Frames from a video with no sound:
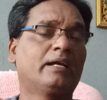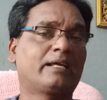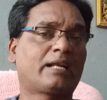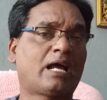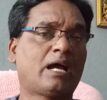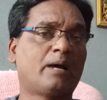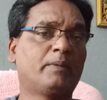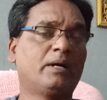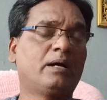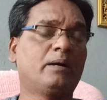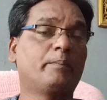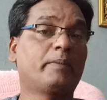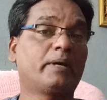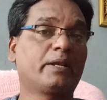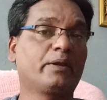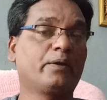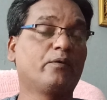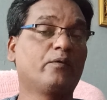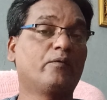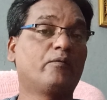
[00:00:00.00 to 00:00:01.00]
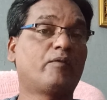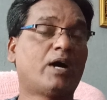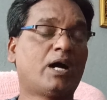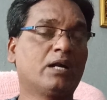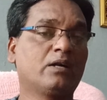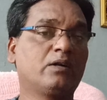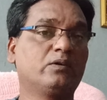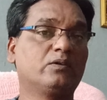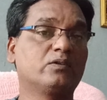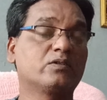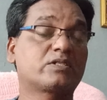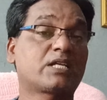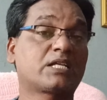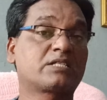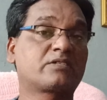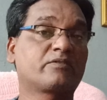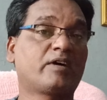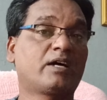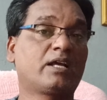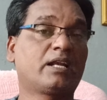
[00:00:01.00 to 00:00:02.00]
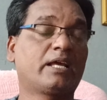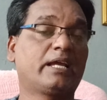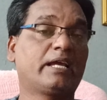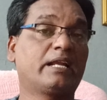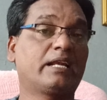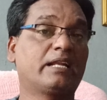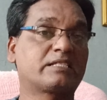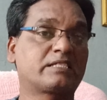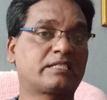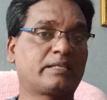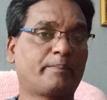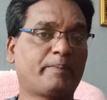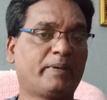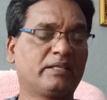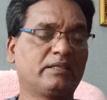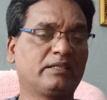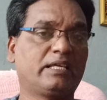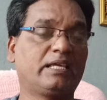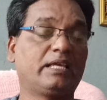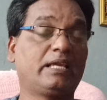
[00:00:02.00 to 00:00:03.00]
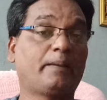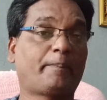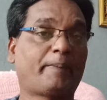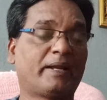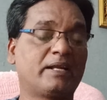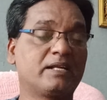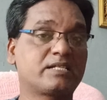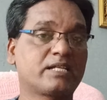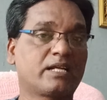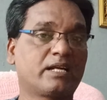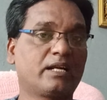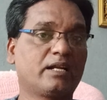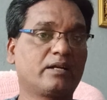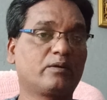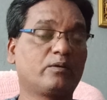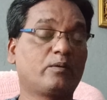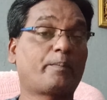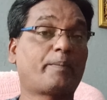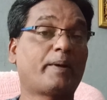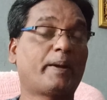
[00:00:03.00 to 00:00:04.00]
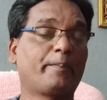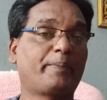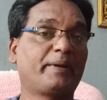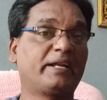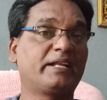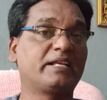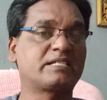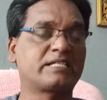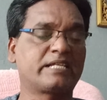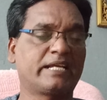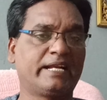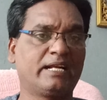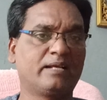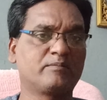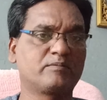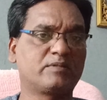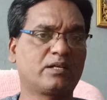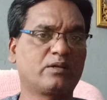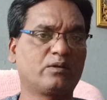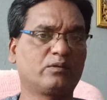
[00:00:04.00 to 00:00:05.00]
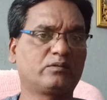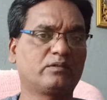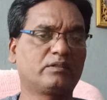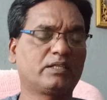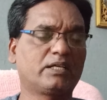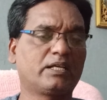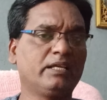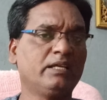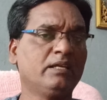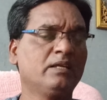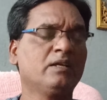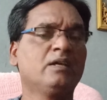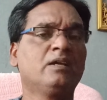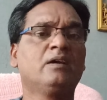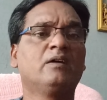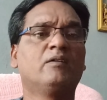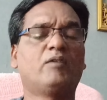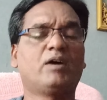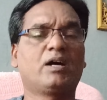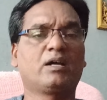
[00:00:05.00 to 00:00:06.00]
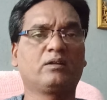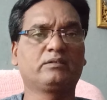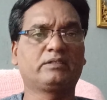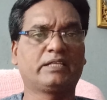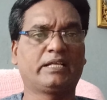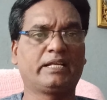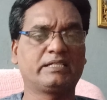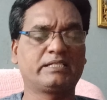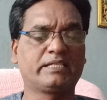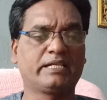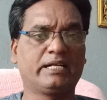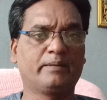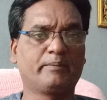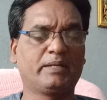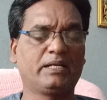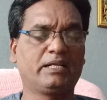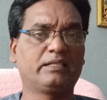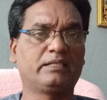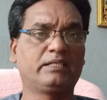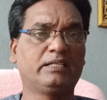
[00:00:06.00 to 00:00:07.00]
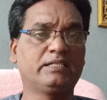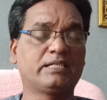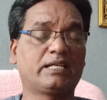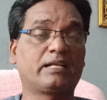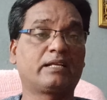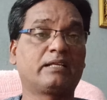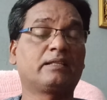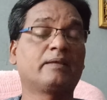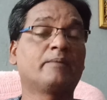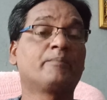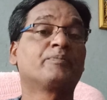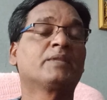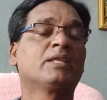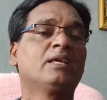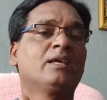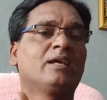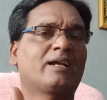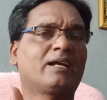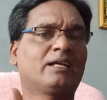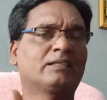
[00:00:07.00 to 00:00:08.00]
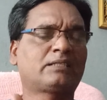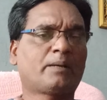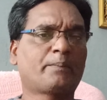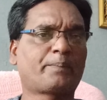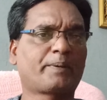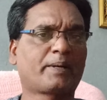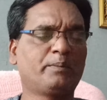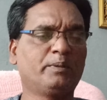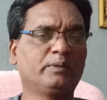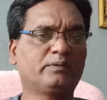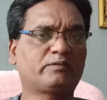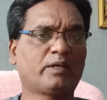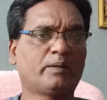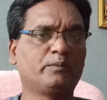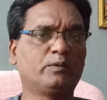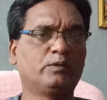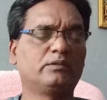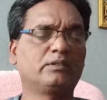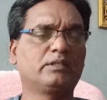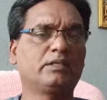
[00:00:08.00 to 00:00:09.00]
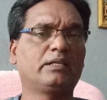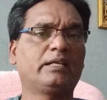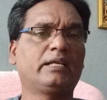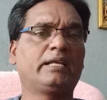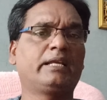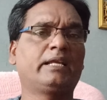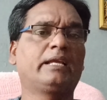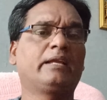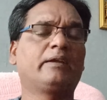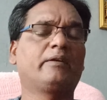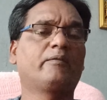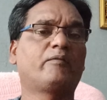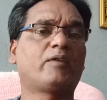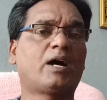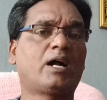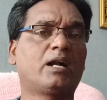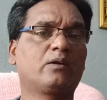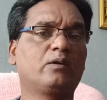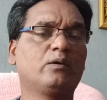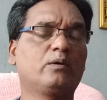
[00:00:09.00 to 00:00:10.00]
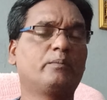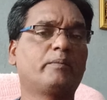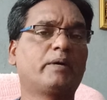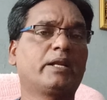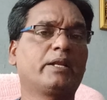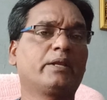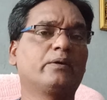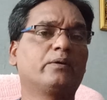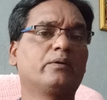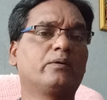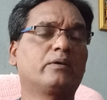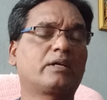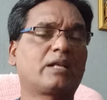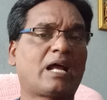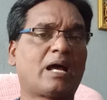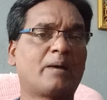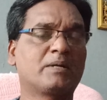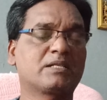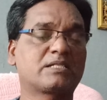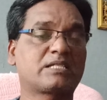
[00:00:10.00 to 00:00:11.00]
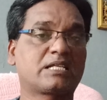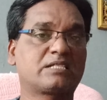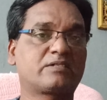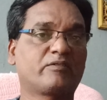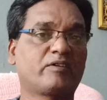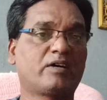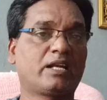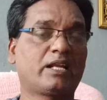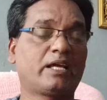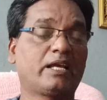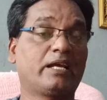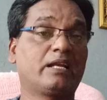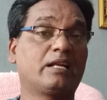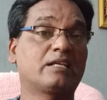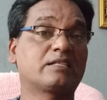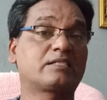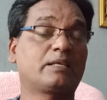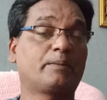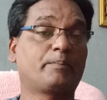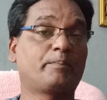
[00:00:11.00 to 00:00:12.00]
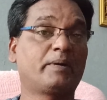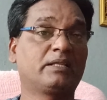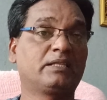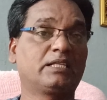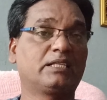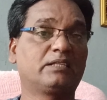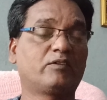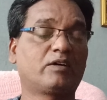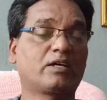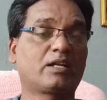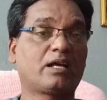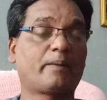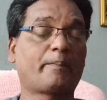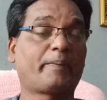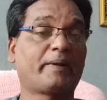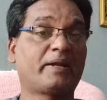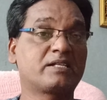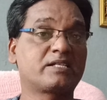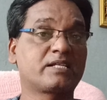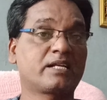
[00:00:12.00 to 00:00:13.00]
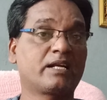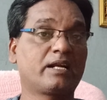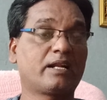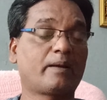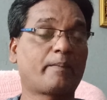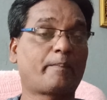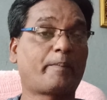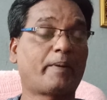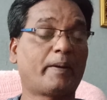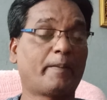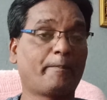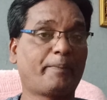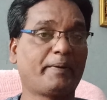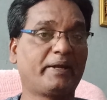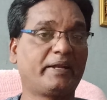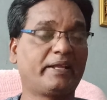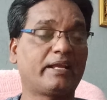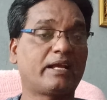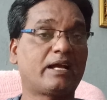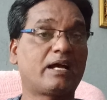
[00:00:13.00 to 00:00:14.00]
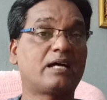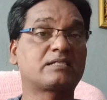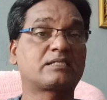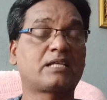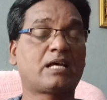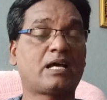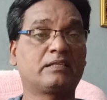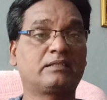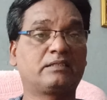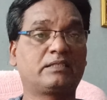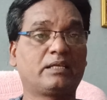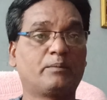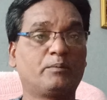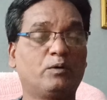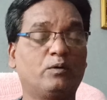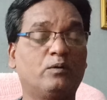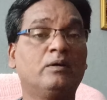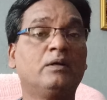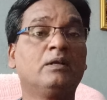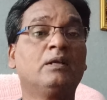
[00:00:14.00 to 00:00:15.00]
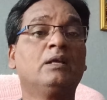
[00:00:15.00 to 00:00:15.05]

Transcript: గ్రామ మరియు వార్డు సచివాలయాల సిబ్బంది ఈ పెన్షన్లను పంపిణీ చేయడం జరుగుతుందని వారు తెలియజేయడం అనేది జరిగింది గత ప్రభుత్వము ఈ వార్డు మరియు గ్రామ సచివాలయాల సిబ్బంది ద్వారా పెన్షన్ల పంపిణీ అసాధ్యము